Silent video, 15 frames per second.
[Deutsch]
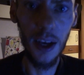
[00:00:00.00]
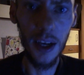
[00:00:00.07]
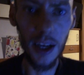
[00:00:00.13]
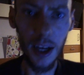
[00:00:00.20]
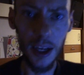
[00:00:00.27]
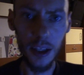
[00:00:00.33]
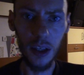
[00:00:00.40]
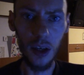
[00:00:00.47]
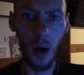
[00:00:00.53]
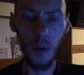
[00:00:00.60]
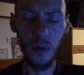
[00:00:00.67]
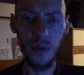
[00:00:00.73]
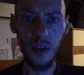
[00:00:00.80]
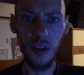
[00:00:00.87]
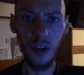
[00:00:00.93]
kann Glauben
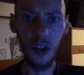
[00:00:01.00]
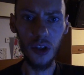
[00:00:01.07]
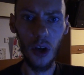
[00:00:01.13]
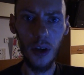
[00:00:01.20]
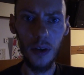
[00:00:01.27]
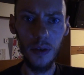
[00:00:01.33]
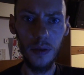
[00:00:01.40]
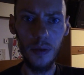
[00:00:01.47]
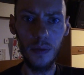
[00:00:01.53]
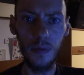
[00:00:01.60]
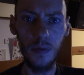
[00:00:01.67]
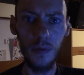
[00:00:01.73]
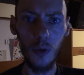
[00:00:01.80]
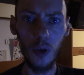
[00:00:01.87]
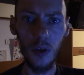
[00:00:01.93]
Sie dies schauen,
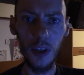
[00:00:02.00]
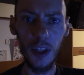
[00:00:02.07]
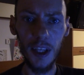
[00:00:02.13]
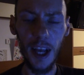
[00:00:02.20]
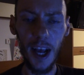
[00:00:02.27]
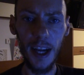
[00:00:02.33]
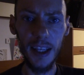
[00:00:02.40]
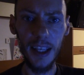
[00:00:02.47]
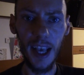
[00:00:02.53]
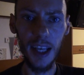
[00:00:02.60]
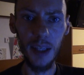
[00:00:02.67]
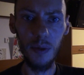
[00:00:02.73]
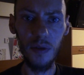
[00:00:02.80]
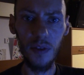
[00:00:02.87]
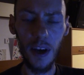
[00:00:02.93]
wo ihr den Heiligen
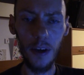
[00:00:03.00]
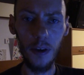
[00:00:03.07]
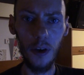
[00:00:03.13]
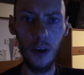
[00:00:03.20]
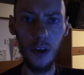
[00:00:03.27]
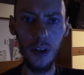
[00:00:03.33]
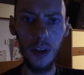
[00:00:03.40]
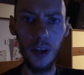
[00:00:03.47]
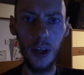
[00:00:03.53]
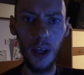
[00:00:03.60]
Geist befragen könnt.